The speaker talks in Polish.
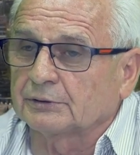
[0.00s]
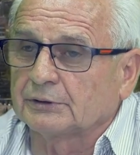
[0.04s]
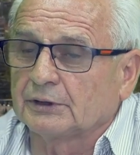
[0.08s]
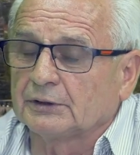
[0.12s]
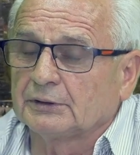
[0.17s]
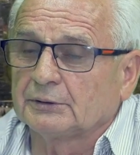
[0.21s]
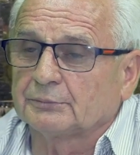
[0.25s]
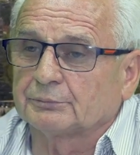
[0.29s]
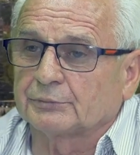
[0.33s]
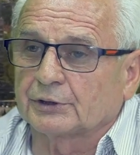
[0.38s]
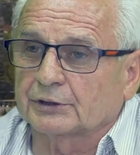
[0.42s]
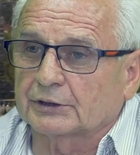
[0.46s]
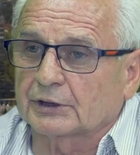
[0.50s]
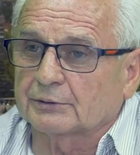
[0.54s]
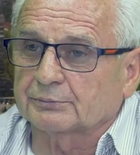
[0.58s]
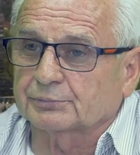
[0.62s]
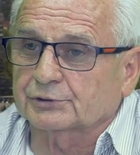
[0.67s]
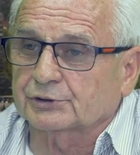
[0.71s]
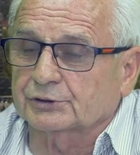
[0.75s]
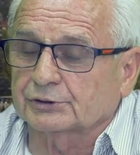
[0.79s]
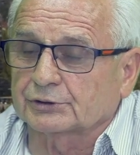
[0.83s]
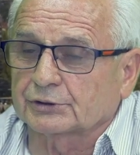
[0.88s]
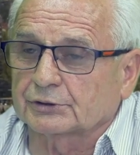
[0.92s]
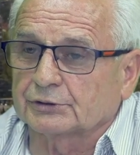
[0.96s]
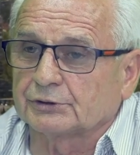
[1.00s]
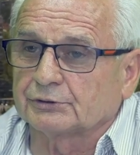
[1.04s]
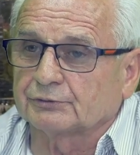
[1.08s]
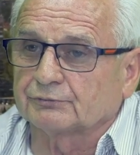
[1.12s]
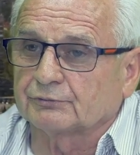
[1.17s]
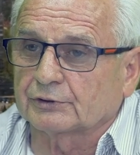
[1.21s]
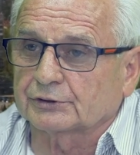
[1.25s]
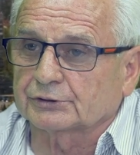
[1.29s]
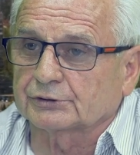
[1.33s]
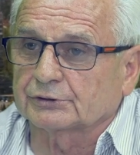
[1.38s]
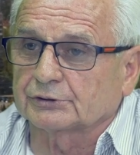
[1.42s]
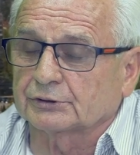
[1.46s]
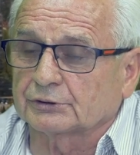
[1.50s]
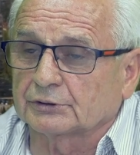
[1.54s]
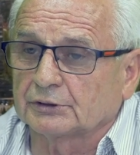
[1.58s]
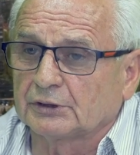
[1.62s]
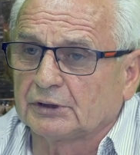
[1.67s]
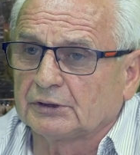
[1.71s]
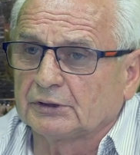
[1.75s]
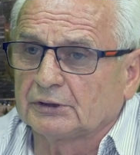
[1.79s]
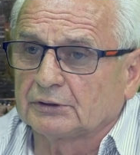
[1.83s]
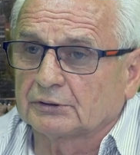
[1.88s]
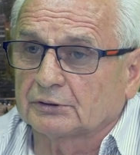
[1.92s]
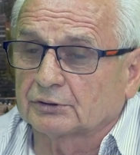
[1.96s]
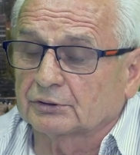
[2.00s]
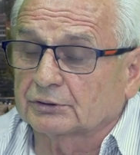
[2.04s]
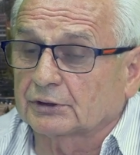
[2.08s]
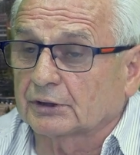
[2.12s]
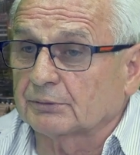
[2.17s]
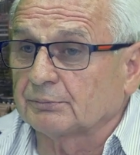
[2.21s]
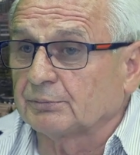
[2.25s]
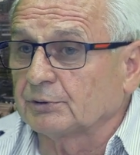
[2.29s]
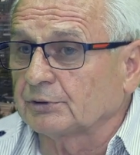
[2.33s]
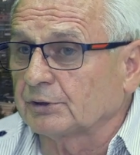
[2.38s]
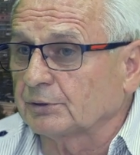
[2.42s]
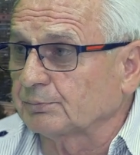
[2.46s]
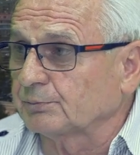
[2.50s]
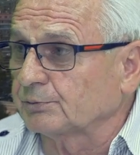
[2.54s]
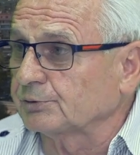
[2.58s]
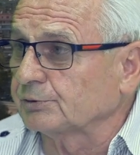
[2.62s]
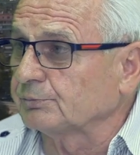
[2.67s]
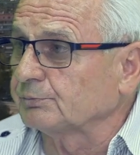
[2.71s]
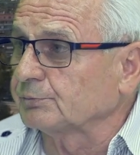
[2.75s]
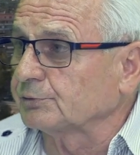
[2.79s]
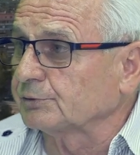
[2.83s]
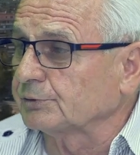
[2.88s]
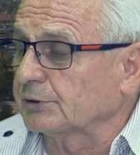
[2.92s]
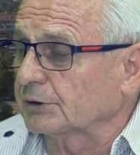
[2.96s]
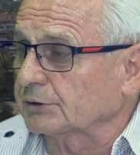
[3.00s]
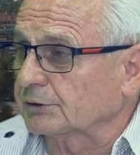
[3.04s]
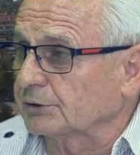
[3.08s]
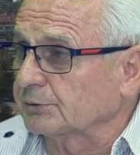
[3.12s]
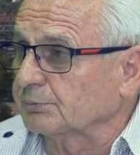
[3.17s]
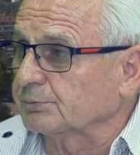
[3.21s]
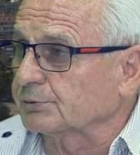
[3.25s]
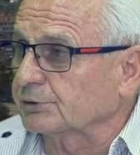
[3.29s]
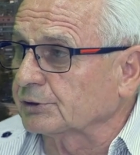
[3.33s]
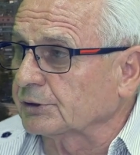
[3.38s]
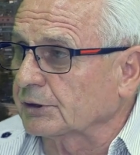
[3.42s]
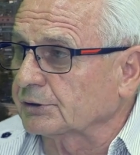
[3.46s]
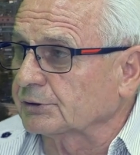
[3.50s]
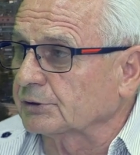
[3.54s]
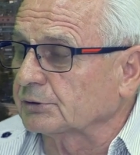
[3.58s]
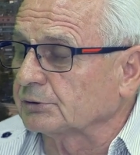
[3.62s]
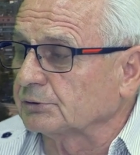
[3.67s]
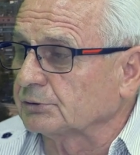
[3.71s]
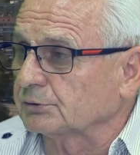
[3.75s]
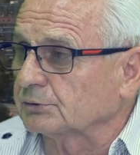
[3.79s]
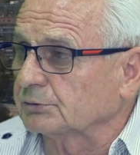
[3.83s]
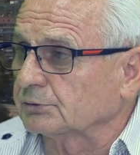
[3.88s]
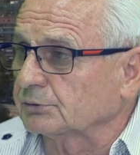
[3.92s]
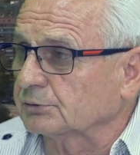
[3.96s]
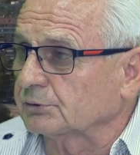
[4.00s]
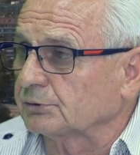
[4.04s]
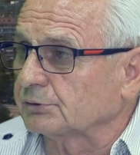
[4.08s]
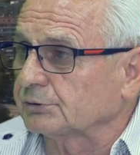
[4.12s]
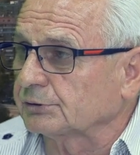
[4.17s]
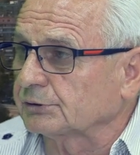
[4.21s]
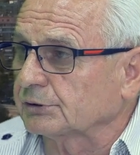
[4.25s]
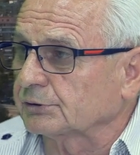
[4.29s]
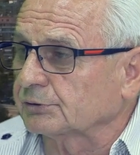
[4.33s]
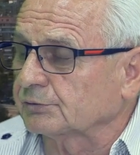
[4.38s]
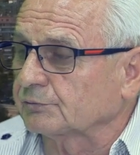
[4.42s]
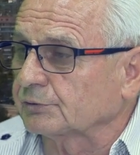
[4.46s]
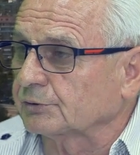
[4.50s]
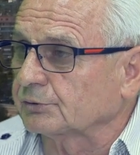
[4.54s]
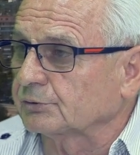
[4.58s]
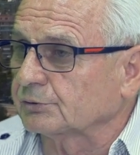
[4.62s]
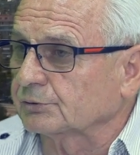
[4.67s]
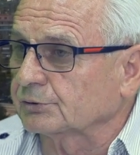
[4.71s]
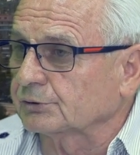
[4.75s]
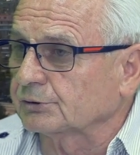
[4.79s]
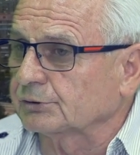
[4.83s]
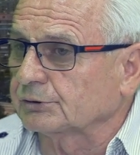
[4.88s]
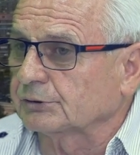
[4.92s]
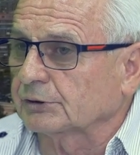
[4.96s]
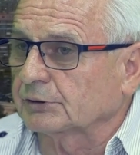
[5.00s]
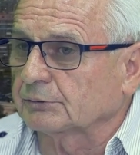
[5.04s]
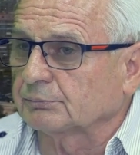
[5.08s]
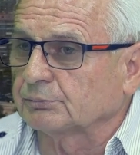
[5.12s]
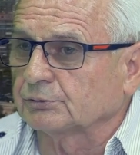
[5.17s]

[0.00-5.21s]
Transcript: mnie tam przyjęli właśnie, notabene później mój taki przyjaciel do końca swojego życia,